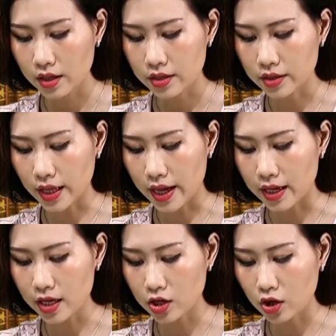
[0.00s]
Như
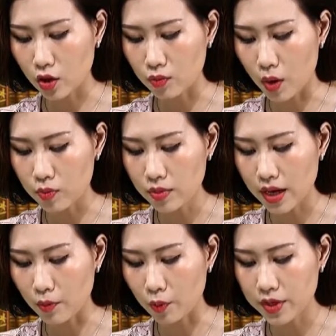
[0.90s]
thể con bóng
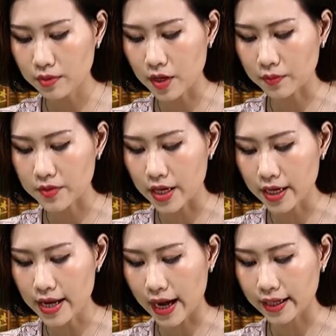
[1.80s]
là một nhân vật
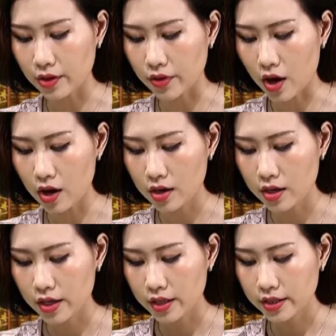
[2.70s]
vĩ đại nào đó,
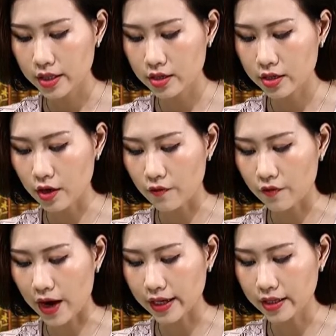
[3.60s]
chứ không
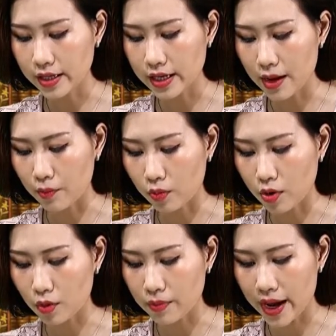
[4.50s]
phải chỉ là một
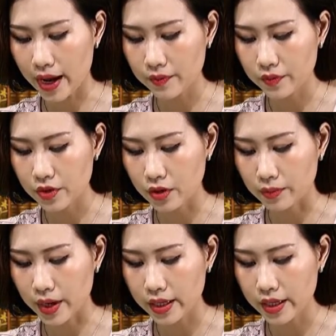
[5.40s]
con bé vừa
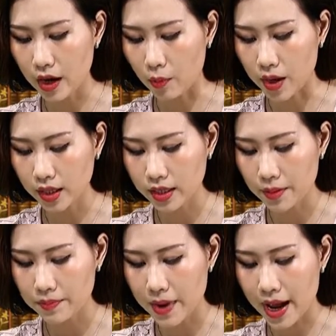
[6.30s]
mới học hết
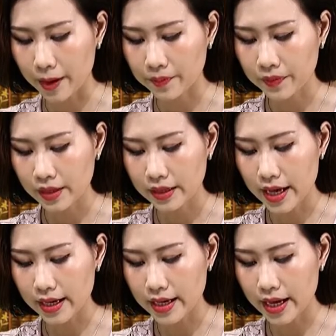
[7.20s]
cấp 3.
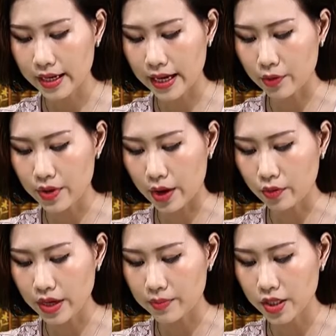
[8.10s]
Ngày ngày lẻo
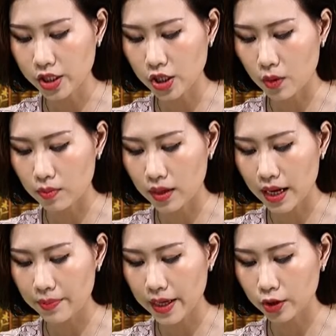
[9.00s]
đẻo ra bến sông
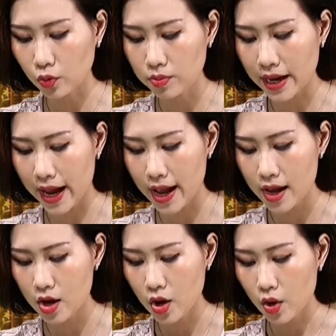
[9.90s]
cấp cái thúng cá,
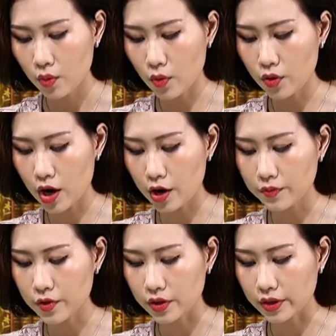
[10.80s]
bố nó
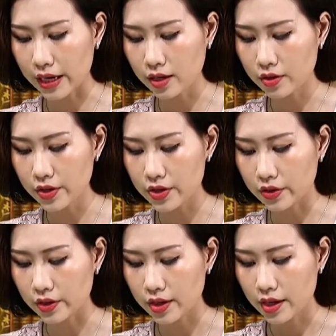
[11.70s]
vừa đánh lưới
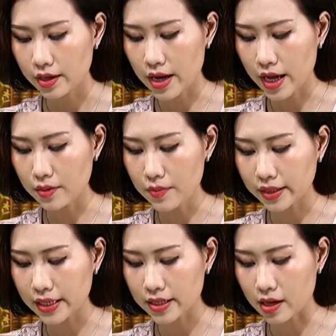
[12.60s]
được để
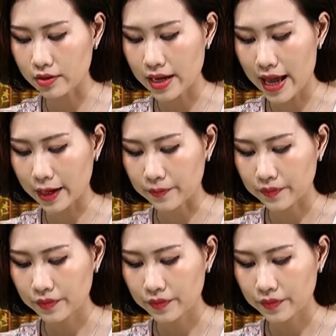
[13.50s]
mang ra chợ làng.